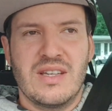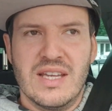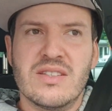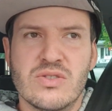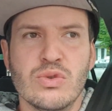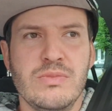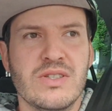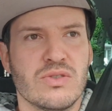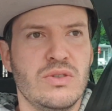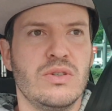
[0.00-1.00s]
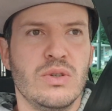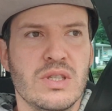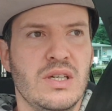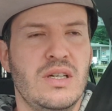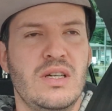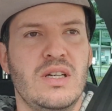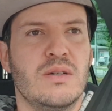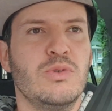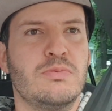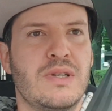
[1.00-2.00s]
geht es nur mir so oder
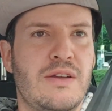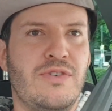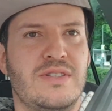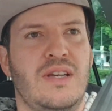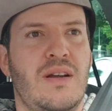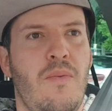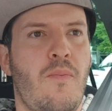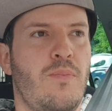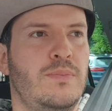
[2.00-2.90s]
muss man einfach sagen,